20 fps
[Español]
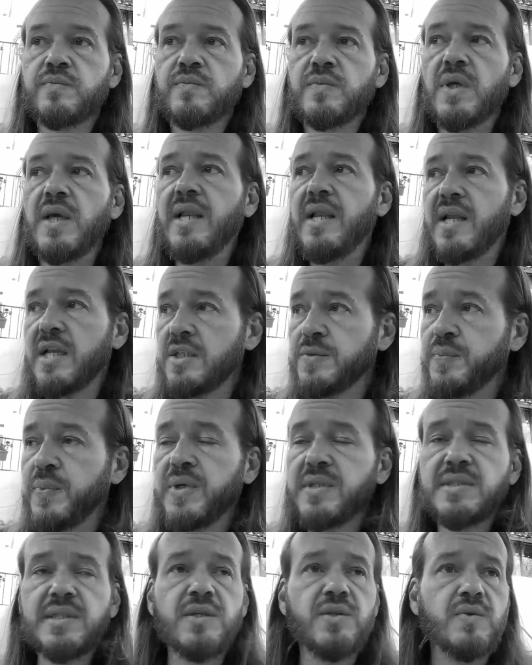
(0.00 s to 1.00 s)
Y la
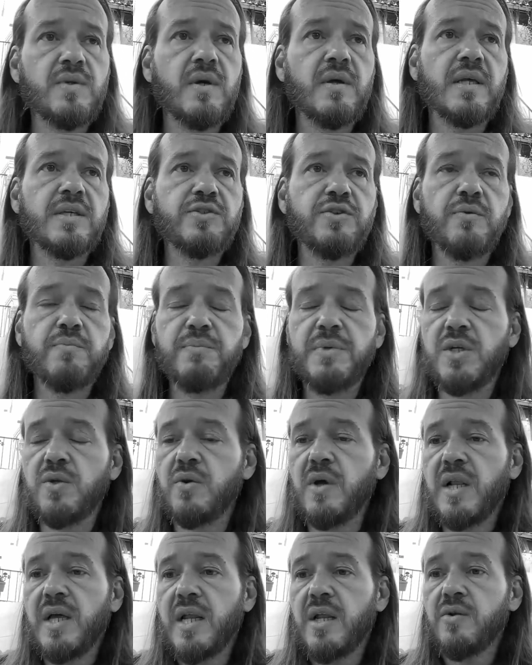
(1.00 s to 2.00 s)
respuesta de una oración vino
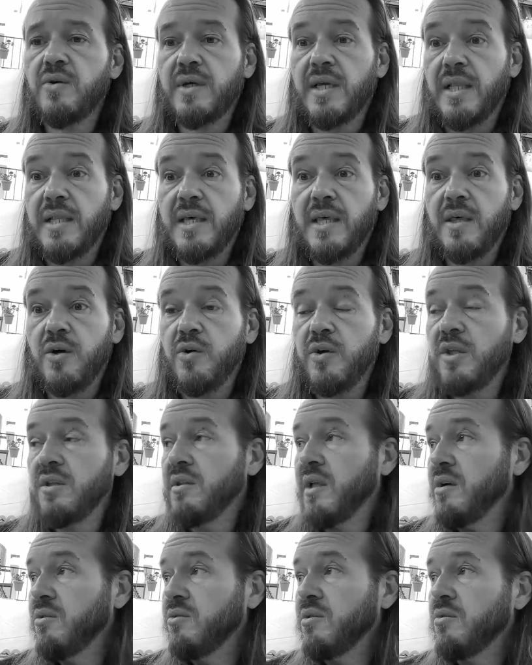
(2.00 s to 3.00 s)
al grado que el día de hoy
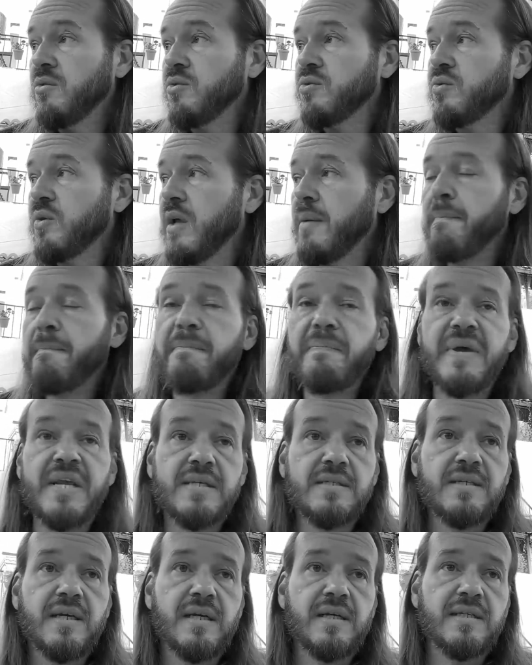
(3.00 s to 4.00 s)
tengo incluso una
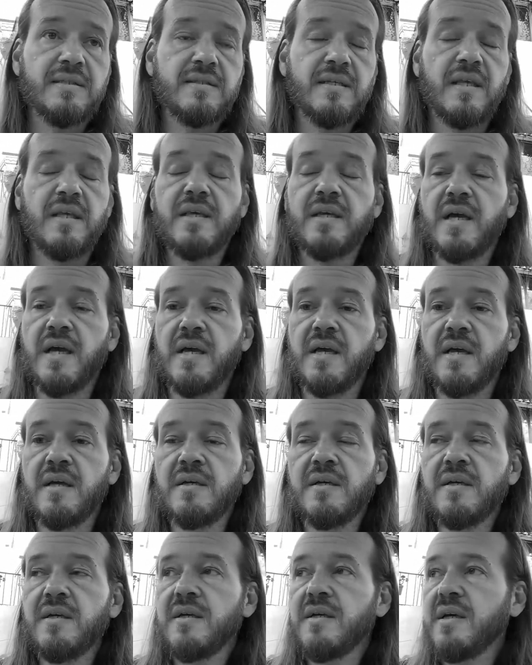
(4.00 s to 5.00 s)
empresa que se dedica
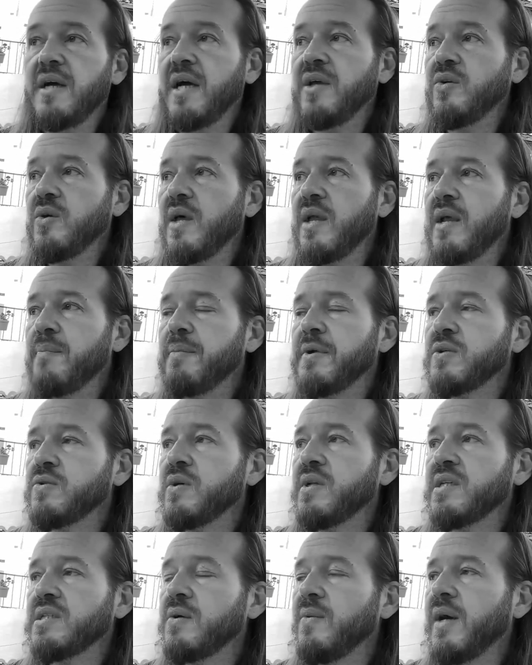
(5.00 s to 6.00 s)
a ayudar a
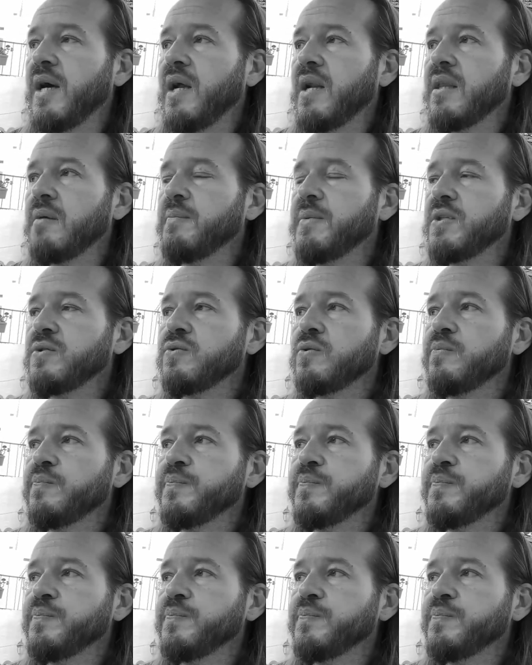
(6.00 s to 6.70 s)
personas a bajar de peso.